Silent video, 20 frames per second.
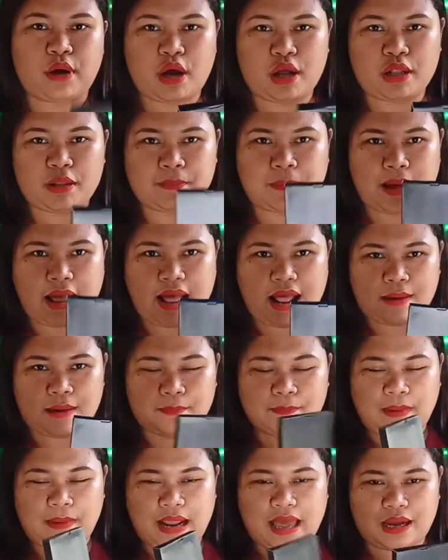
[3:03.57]
Small ba
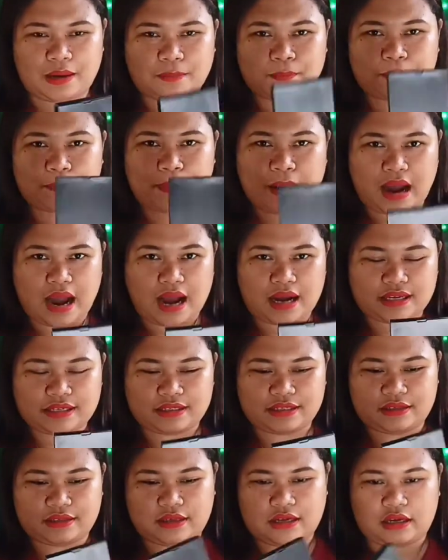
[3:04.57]
black box.
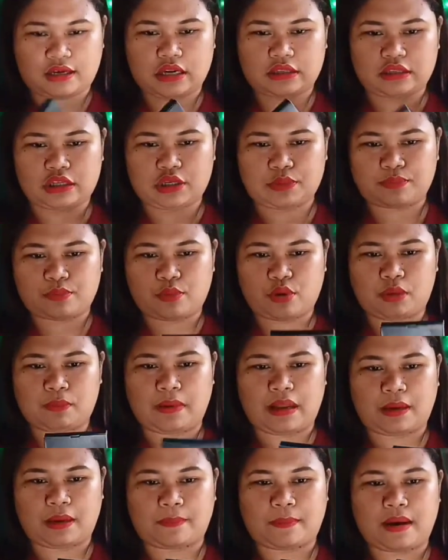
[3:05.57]
Uh, Nakit small
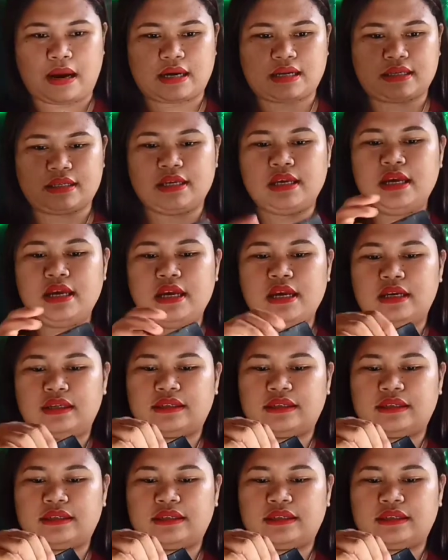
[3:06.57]
black box.